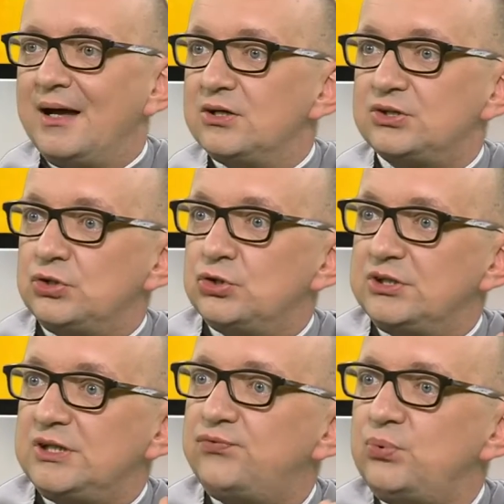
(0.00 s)
alors
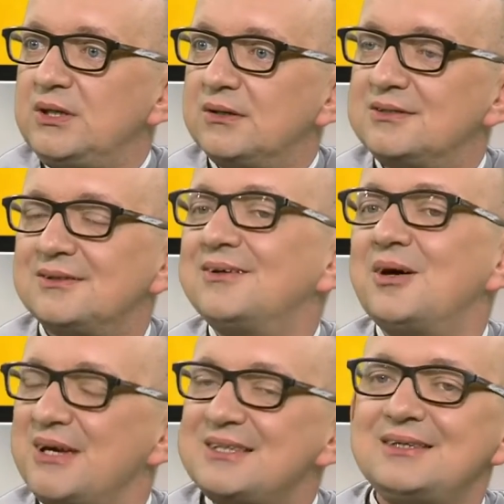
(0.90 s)
j'ai fui en disant non,
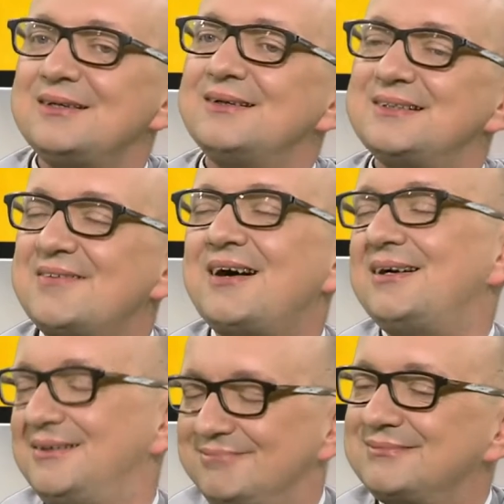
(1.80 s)
non, merci, euh, ça
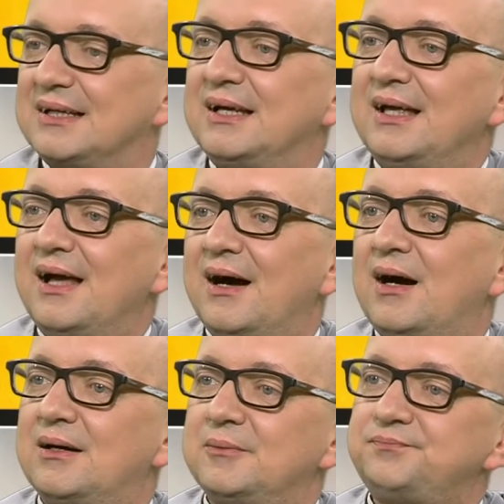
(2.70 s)
va. Mais
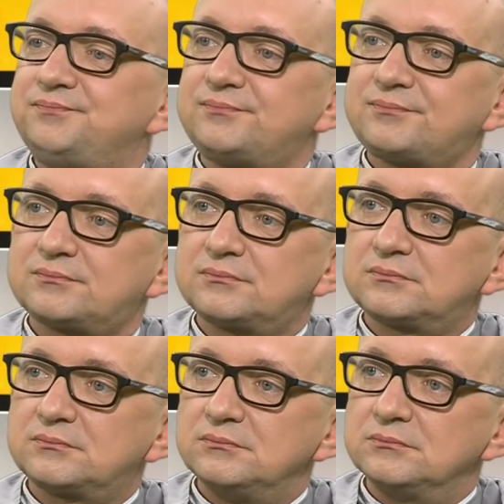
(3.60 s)
c'était le côté j'ai
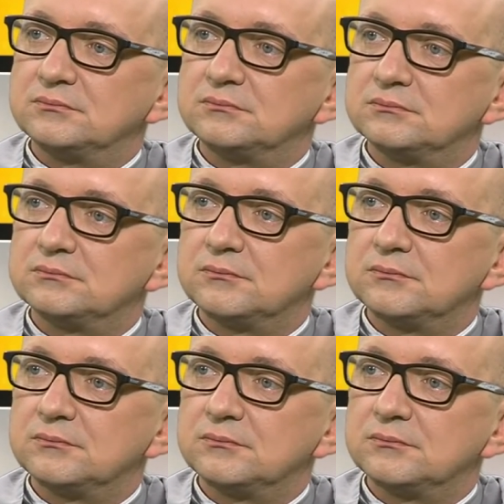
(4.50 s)
autre chose à faire ou